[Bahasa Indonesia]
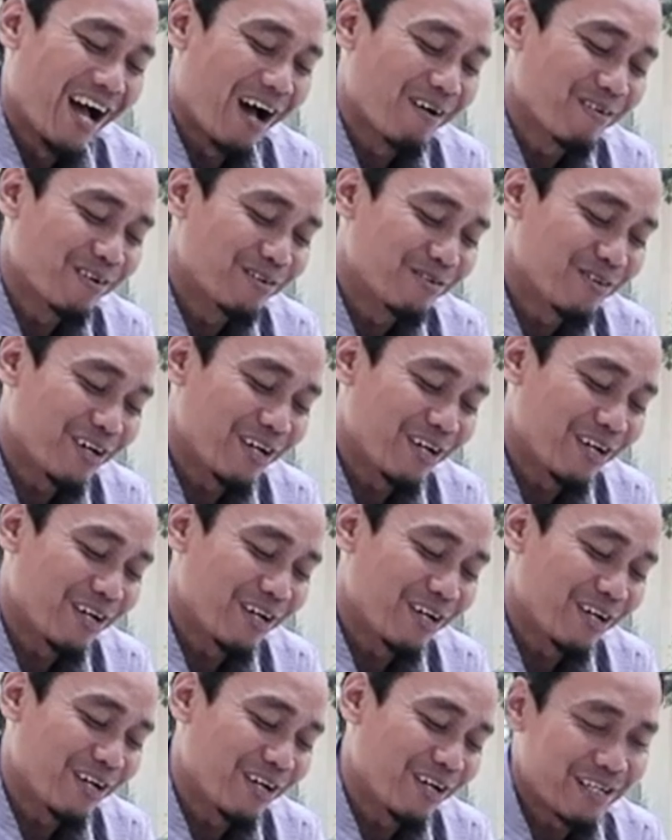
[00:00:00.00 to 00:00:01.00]
Kalau eh, juga yang
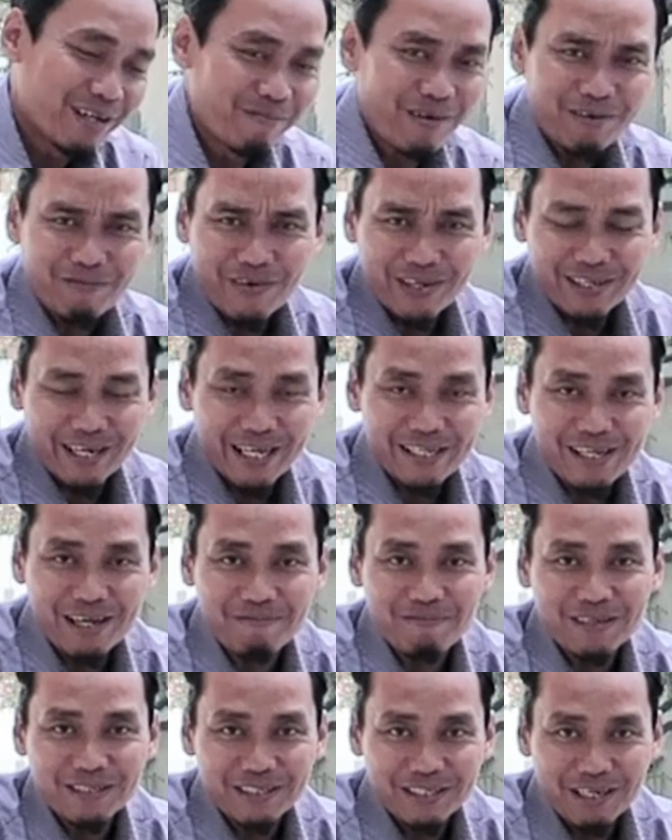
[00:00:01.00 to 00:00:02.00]
bertanya manfaat
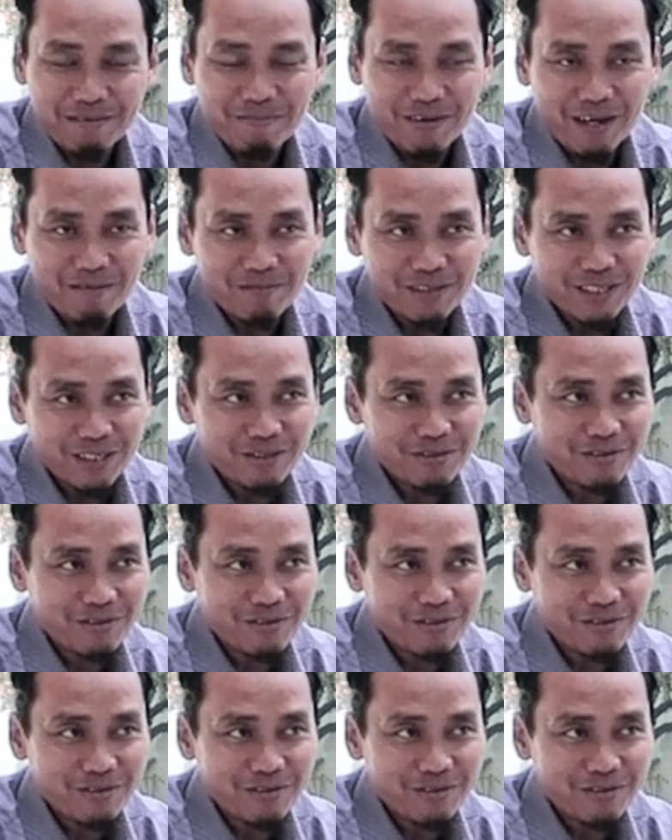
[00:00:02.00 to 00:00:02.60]
lainnya apa sih apakah bisa